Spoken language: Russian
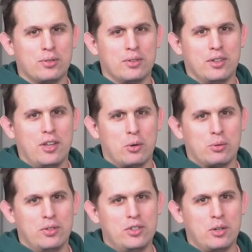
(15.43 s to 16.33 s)
э, я
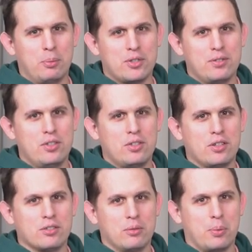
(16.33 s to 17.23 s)
руководитель
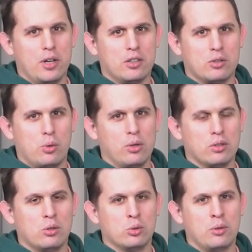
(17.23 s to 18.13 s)
просветительского проекта
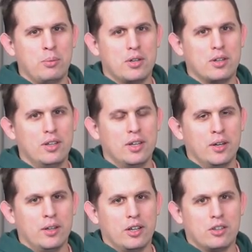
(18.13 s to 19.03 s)
«Курилка Гутенберга»,
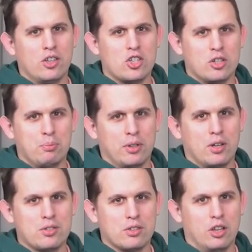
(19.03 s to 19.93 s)
и это наш
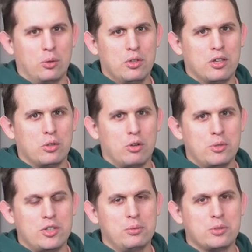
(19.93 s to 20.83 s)
подкаст о науке, который
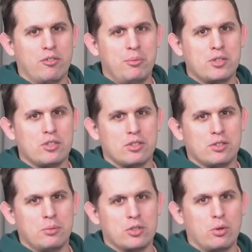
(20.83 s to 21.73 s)
мы делаем совместно
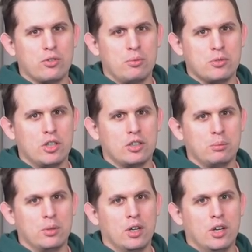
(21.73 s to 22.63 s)
с Московским
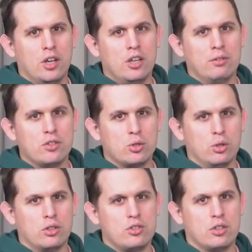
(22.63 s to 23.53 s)
центром
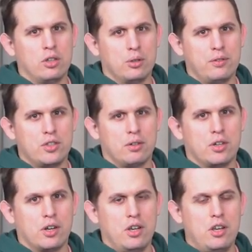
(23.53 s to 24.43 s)
инновационных технологий в
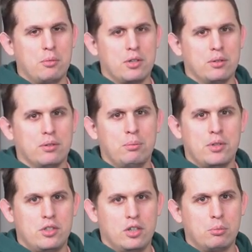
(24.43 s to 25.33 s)
здравоохранении
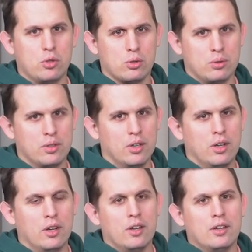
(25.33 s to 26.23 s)
«Медтех Москва».
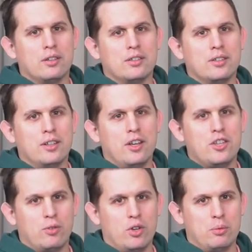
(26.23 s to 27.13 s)
Э, и
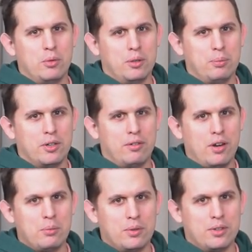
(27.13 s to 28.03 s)
сегодня мы
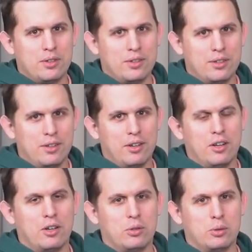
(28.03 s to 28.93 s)
поговорим
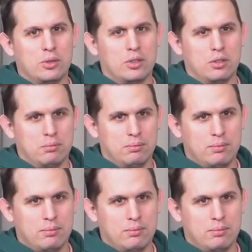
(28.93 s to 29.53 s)
э, о